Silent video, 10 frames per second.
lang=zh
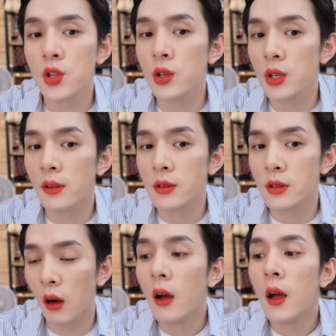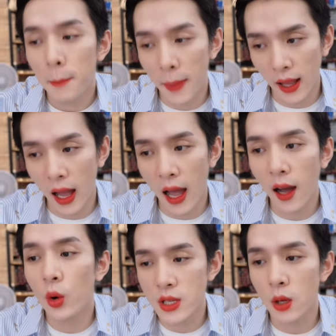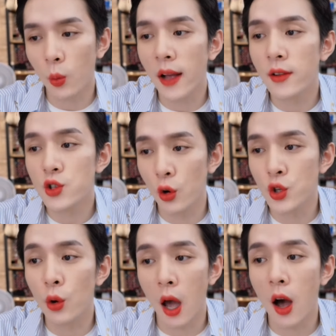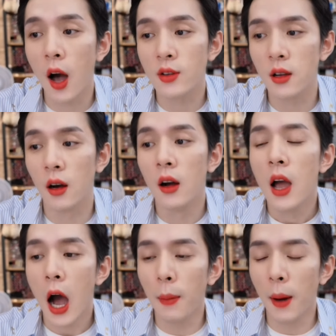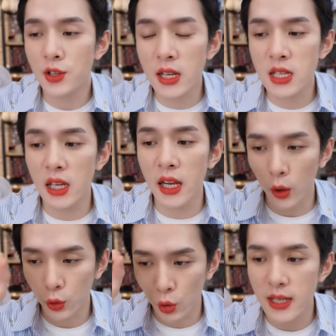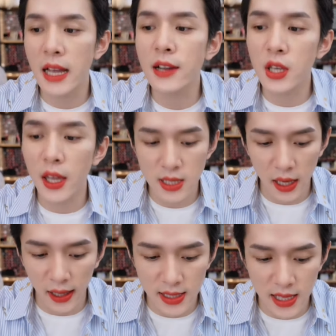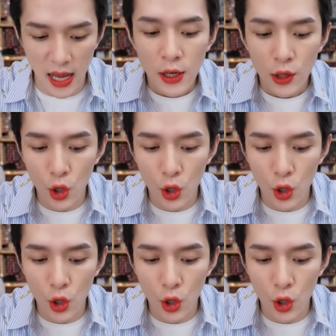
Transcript: 这支颜色买它，我喜欢九九幺号色，好不好？这个系列我推荐三支颜色给大家。